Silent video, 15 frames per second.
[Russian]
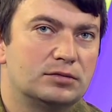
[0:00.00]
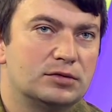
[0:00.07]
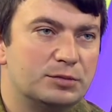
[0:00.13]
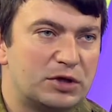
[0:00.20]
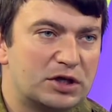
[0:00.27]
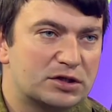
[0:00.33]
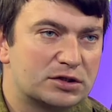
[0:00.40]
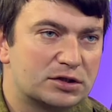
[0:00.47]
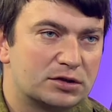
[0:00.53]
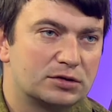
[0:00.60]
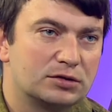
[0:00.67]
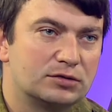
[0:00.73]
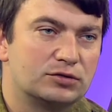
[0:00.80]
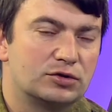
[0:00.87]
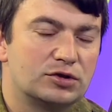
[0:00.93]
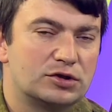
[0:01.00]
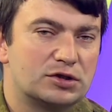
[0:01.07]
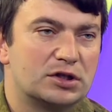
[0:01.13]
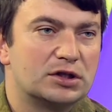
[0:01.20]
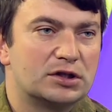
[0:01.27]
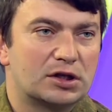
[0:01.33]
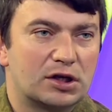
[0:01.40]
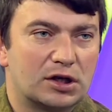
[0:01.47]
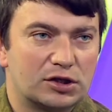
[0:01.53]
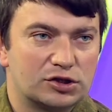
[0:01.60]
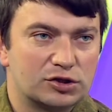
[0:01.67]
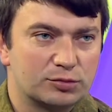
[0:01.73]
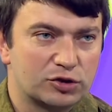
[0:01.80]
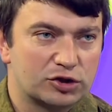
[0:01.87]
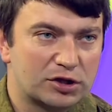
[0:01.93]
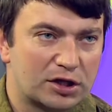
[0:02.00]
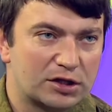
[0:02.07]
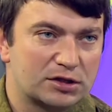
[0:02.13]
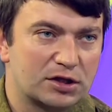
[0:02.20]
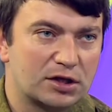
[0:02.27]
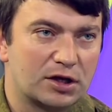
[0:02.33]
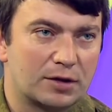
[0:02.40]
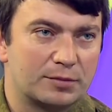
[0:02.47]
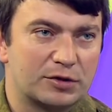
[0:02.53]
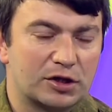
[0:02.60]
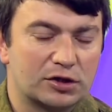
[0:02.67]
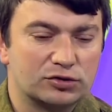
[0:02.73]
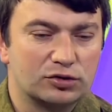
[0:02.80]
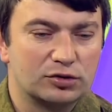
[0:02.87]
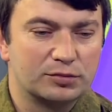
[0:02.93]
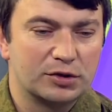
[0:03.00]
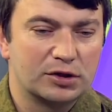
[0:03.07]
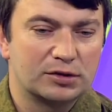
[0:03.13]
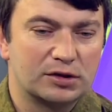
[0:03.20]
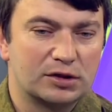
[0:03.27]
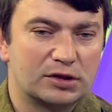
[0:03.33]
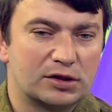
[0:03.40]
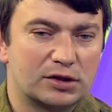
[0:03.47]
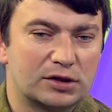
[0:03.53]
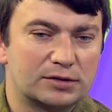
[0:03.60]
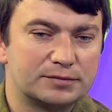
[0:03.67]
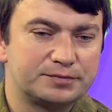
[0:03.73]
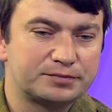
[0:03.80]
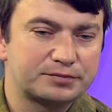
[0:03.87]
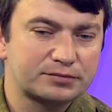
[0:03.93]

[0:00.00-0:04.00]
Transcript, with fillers: мест. То есть это Аджимушкайские каменоломни, это